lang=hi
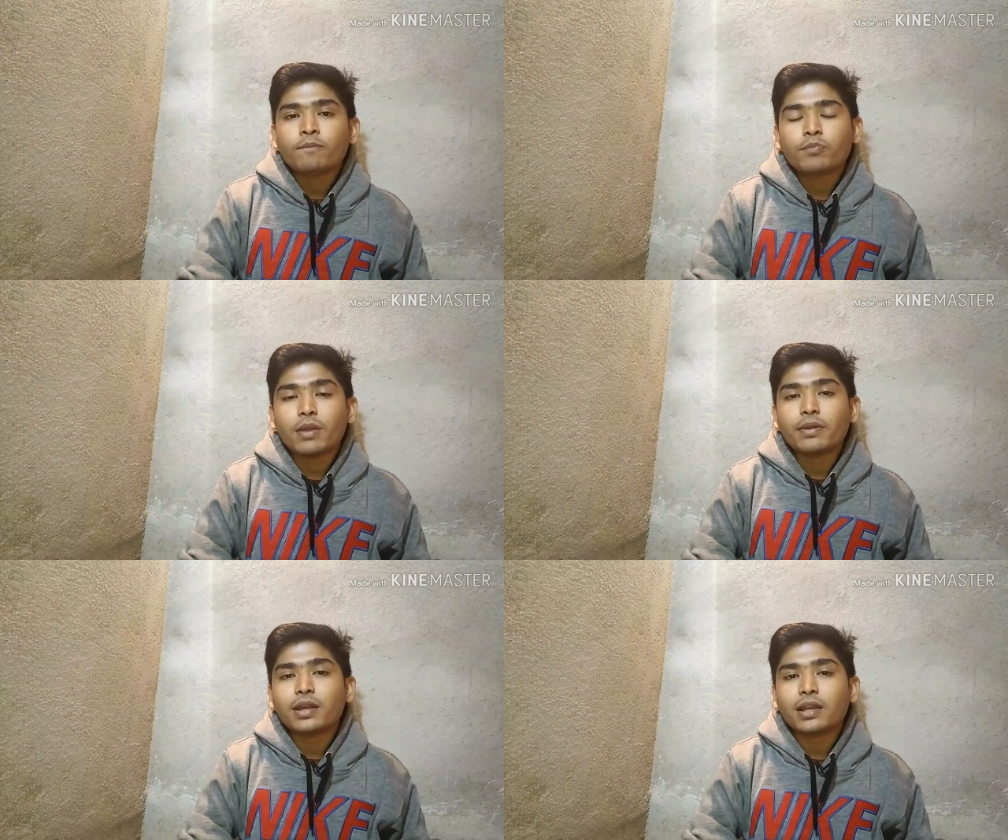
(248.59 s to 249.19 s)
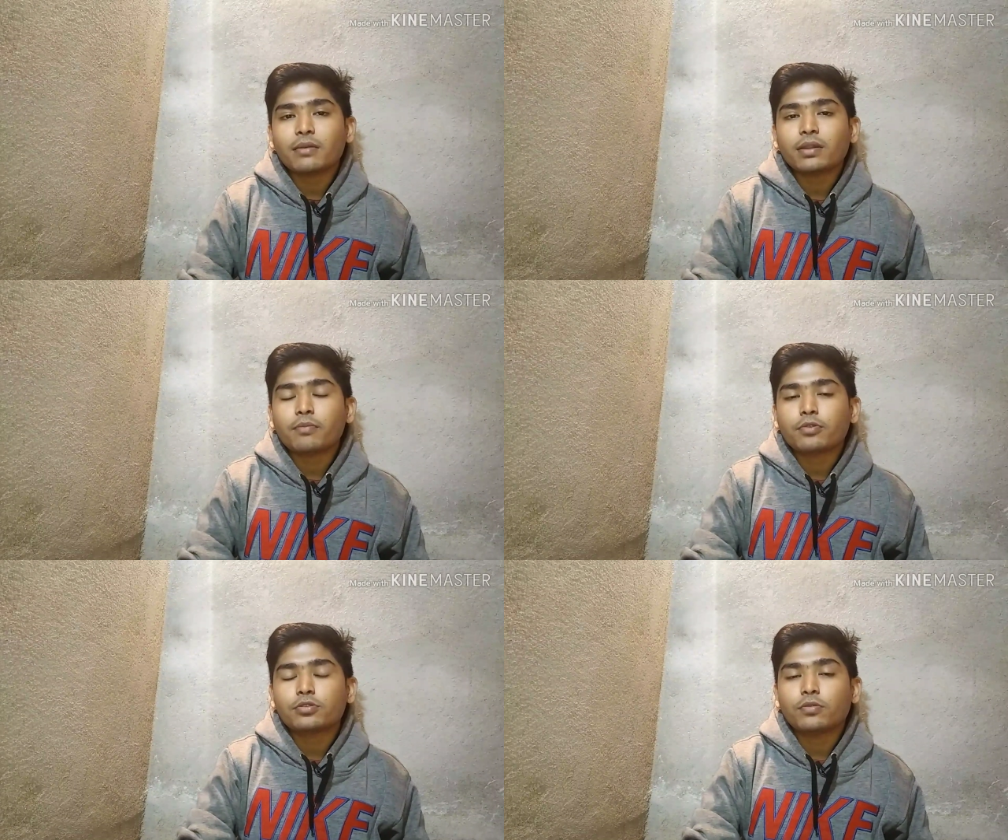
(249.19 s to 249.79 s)
पेमेंट करने के बाद
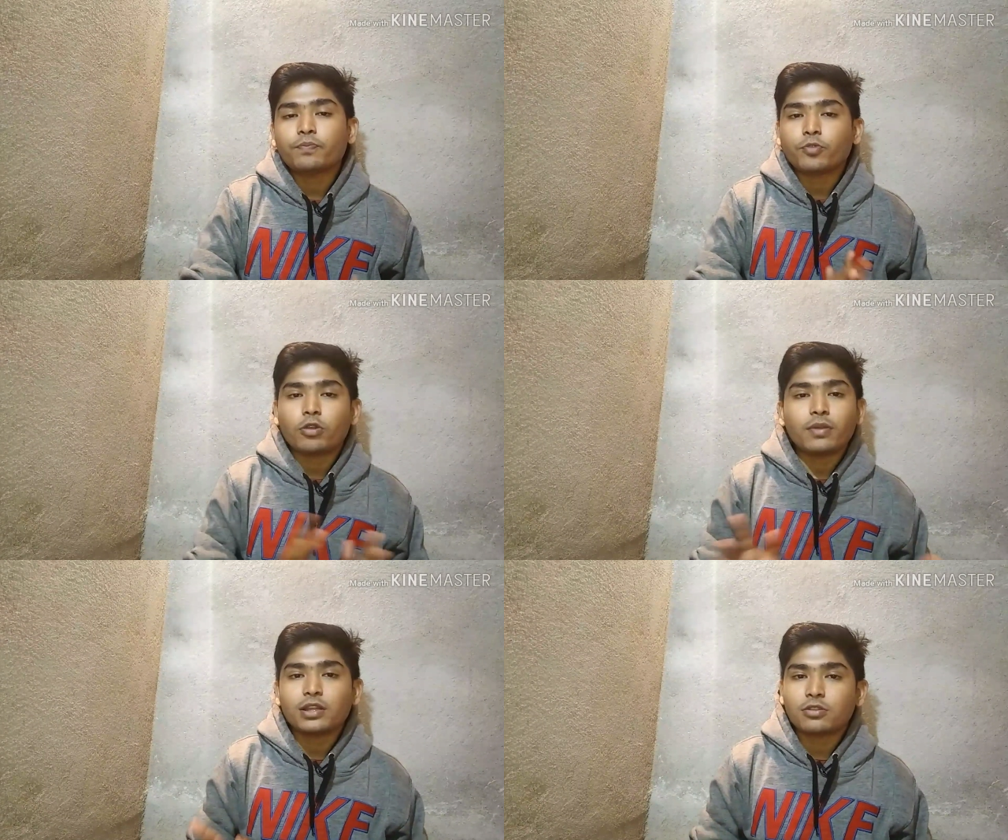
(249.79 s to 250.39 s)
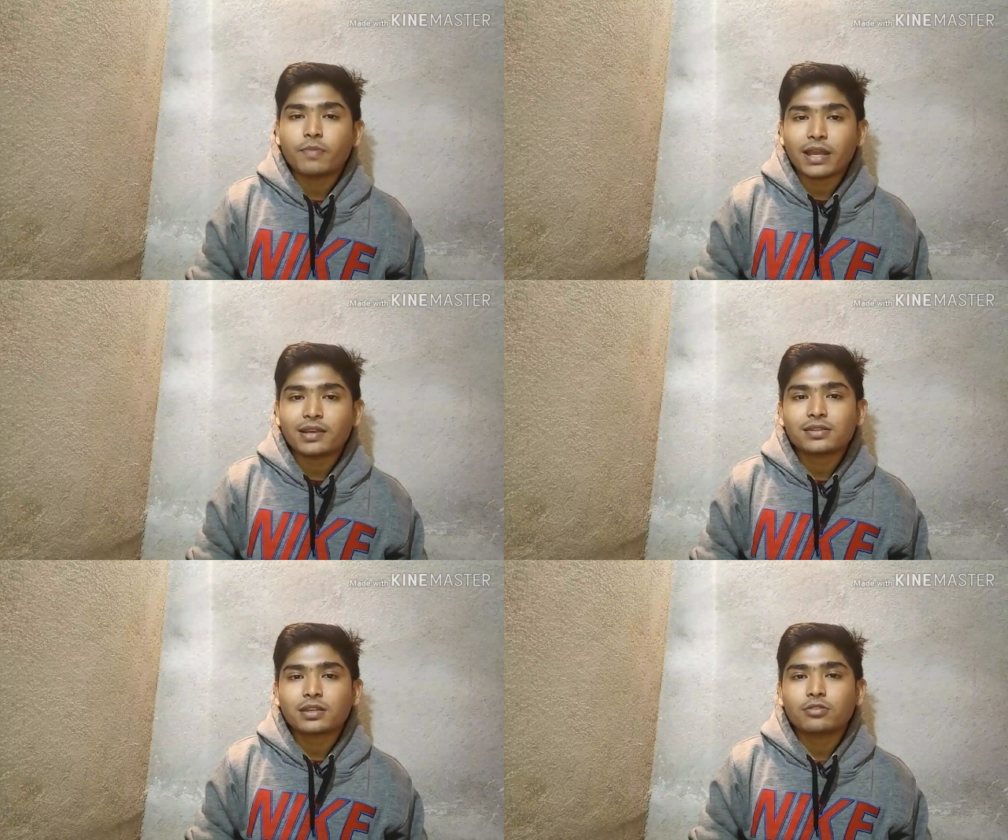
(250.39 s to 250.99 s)
आपको जो नॉर्मल जैसे बाय
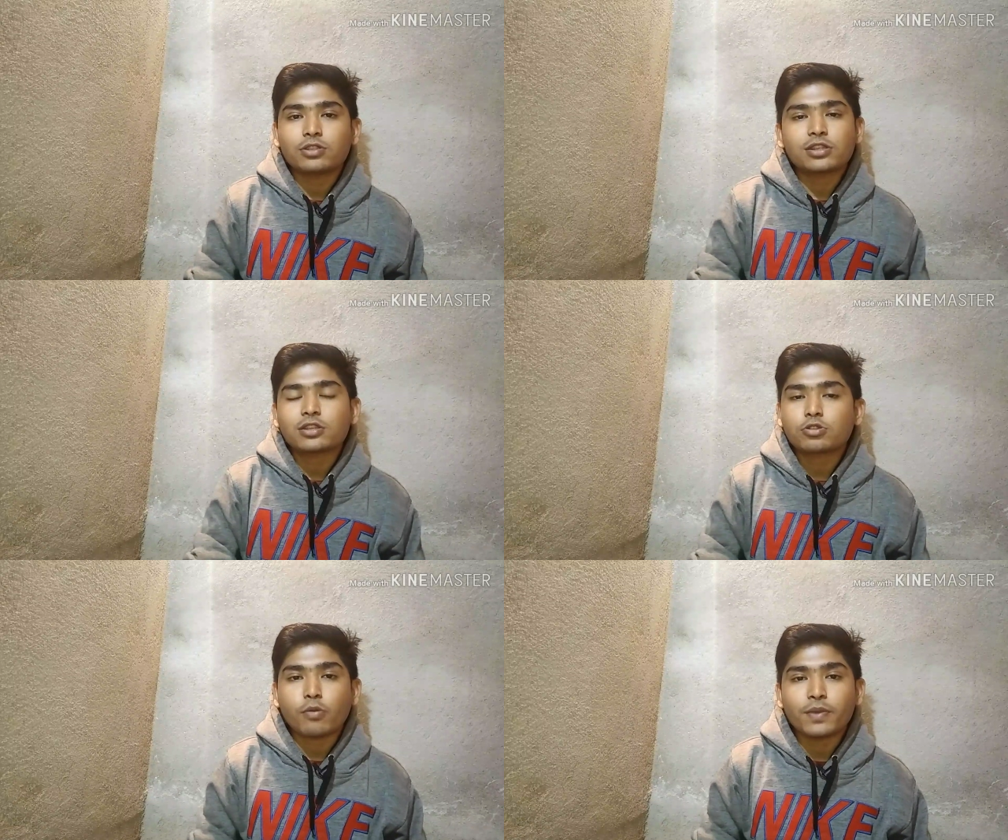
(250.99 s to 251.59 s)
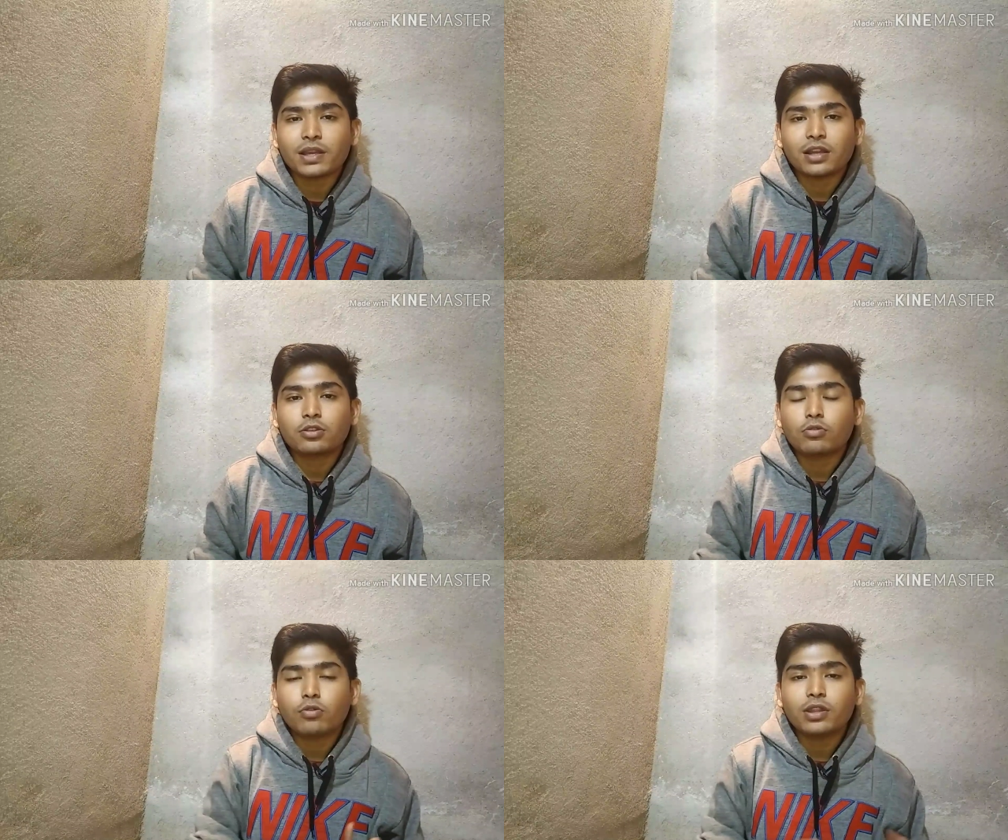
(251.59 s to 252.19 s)
कर सकते हो जिससे शॉपिंग करते
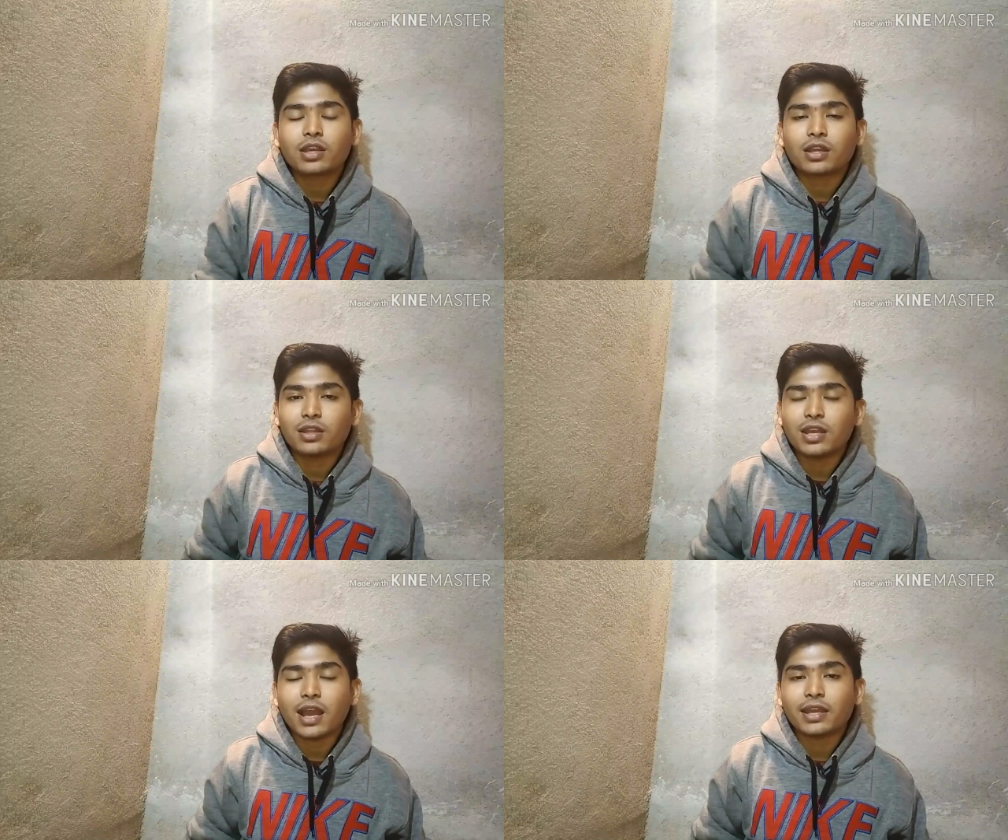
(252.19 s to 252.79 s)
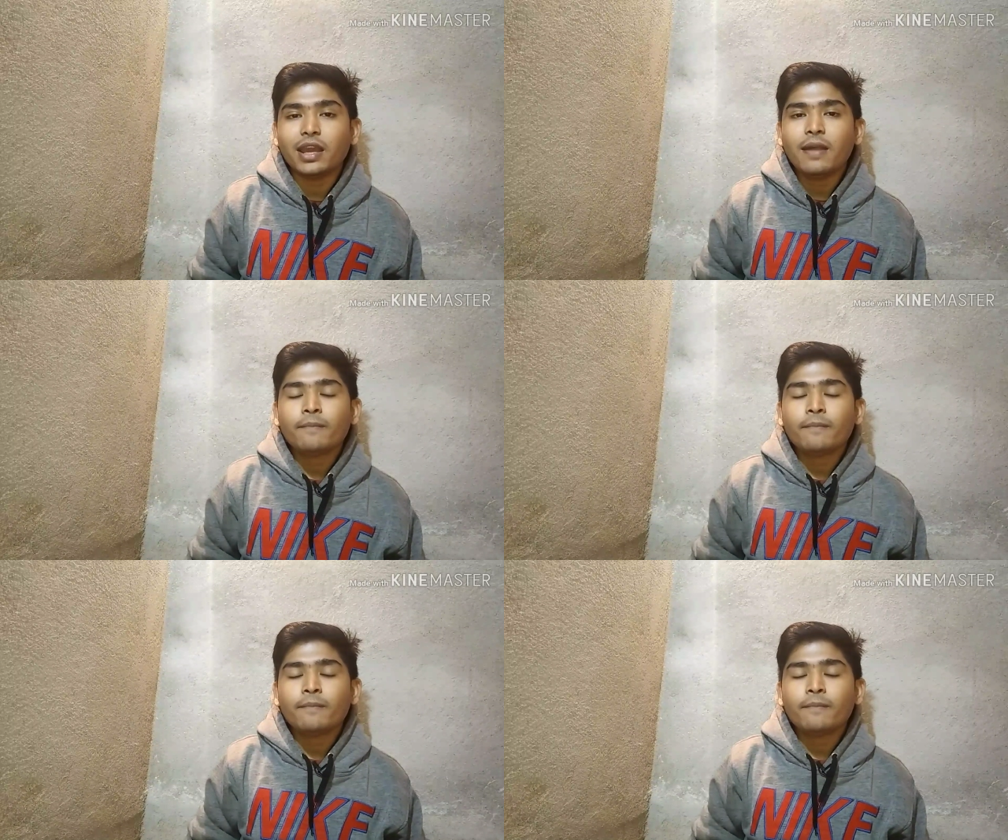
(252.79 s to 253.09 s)
हो कोई दिक्कत नहीं आएगी